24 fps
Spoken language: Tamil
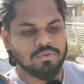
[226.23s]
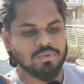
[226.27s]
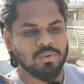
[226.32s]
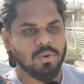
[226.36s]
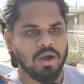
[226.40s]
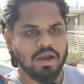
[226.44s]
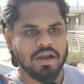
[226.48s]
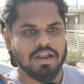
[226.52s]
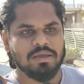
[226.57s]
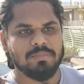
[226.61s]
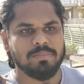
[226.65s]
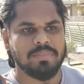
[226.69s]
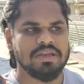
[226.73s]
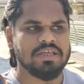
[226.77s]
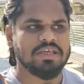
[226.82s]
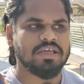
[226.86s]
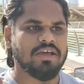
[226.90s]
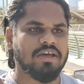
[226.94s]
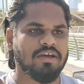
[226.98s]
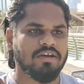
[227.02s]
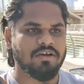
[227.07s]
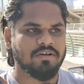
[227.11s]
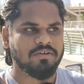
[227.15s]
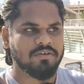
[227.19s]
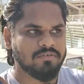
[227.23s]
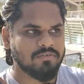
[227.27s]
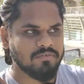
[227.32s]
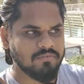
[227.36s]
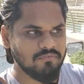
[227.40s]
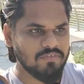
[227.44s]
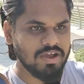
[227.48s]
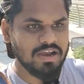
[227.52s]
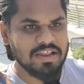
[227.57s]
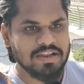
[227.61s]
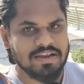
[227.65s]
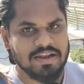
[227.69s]
ஸோ ஆனால் இப்போ நீங்கள்
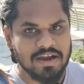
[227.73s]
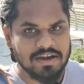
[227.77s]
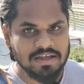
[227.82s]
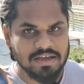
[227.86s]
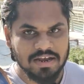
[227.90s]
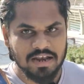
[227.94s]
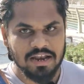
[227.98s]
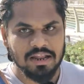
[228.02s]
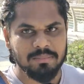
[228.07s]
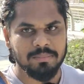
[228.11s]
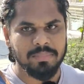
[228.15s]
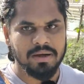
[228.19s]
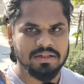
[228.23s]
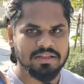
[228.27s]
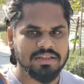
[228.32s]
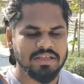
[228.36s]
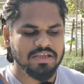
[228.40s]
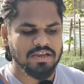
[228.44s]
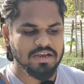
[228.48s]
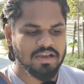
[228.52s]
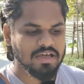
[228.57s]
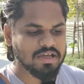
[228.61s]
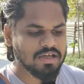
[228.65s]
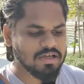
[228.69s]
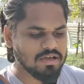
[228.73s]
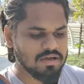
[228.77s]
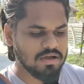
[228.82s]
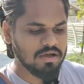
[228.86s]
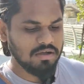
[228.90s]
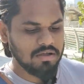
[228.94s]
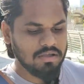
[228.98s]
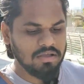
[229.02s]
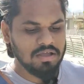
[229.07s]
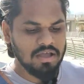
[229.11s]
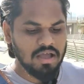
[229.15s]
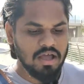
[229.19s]
வெளிநாடுகள்லாம் பார்த்தீங்கன்னா
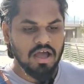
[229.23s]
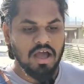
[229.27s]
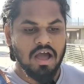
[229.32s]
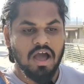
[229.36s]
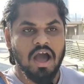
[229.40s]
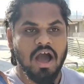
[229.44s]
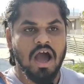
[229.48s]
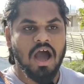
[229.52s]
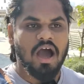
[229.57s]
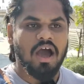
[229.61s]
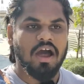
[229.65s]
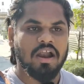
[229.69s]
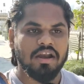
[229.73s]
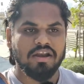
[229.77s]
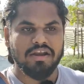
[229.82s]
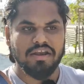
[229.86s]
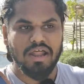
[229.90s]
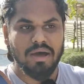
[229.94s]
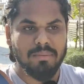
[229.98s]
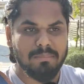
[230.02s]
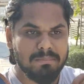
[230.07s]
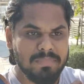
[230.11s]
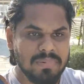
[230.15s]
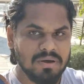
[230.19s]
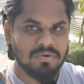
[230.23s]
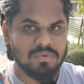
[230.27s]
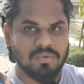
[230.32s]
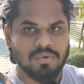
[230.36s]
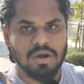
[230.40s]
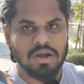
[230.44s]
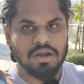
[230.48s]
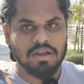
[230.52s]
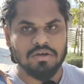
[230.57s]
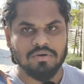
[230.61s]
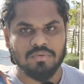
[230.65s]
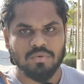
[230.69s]
நம்ம
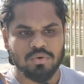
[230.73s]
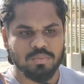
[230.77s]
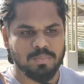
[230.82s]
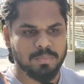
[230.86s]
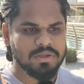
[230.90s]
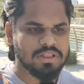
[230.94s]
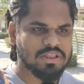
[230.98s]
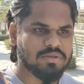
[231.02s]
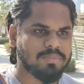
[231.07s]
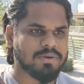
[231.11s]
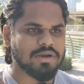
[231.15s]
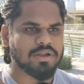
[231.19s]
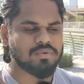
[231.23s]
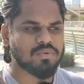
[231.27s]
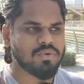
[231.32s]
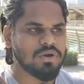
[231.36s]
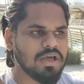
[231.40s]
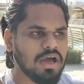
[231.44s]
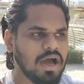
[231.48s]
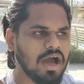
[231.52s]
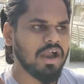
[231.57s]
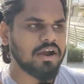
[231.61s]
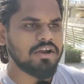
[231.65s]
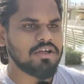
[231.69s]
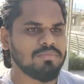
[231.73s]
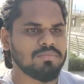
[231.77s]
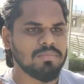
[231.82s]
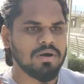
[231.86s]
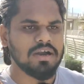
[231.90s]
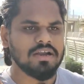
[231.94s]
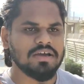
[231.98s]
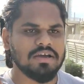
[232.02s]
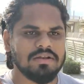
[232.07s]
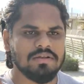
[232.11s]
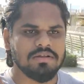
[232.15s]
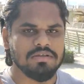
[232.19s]
ஊரில் உற்பத்தி பண்ணக்கூடிய ஆடு
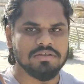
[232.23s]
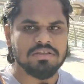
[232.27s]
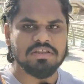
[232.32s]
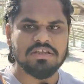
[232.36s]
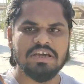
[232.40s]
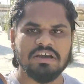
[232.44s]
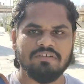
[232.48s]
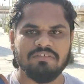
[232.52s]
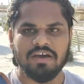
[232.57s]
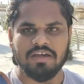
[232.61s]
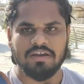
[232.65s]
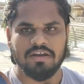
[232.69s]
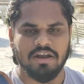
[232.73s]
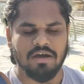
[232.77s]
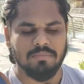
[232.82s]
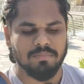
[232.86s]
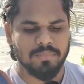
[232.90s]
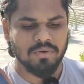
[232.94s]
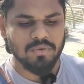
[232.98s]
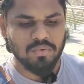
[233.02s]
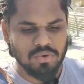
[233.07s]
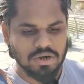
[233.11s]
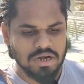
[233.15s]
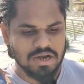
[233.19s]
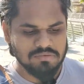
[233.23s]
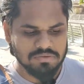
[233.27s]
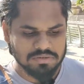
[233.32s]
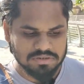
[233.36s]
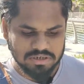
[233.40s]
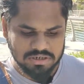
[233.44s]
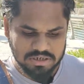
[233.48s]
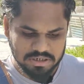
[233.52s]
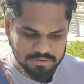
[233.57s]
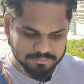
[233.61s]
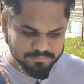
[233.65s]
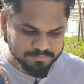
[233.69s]
மாடுகள் இதுங்க வேற நம்ம ஊரில்
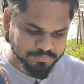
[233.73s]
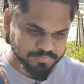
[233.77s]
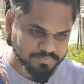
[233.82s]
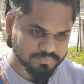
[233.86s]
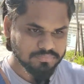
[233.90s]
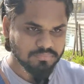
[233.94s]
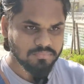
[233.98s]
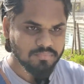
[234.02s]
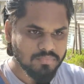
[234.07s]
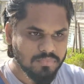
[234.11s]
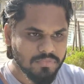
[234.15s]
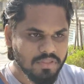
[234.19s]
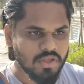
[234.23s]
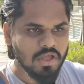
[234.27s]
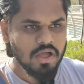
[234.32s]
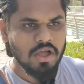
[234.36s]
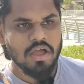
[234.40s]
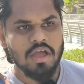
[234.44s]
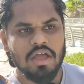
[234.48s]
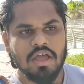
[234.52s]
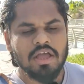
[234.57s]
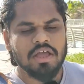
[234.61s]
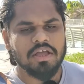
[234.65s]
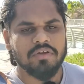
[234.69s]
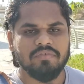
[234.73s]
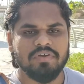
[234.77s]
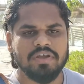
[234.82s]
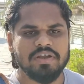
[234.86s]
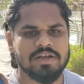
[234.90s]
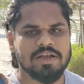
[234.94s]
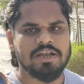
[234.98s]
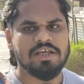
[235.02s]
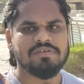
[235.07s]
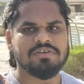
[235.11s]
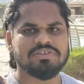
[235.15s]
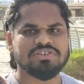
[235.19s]
வந்துட்டு
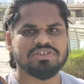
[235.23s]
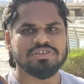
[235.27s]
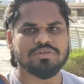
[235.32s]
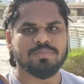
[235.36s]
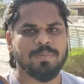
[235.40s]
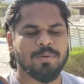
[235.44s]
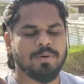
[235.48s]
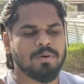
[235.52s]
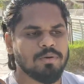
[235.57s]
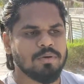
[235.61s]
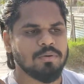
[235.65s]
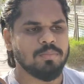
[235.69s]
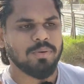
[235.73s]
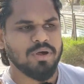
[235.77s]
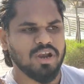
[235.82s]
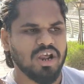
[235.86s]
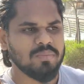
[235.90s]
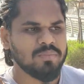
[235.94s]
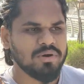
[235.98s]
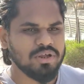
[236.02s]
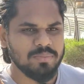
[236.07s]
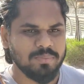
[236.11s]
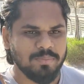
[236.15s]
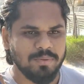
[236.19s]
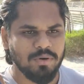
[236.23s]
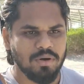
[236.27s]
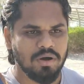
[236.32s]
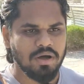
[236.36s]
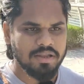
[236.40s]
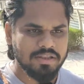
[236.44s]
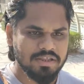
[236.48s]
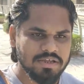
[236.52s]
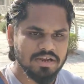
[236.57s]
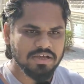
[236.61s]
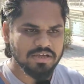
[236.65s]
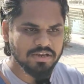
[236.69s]
வீட்டிலே வச்சுருப்போம்
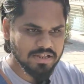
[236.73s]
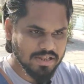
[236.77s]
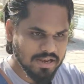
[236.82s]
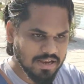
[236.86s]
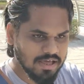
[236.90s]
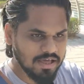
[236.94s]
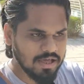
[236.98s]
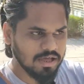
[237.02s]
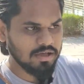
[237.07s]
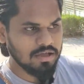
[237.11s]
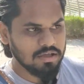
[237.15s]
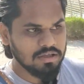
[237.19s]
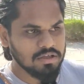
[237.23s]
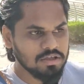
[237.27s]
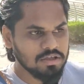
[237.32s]
பராமரிப்போம் அதுங்களுக்கு நல்லா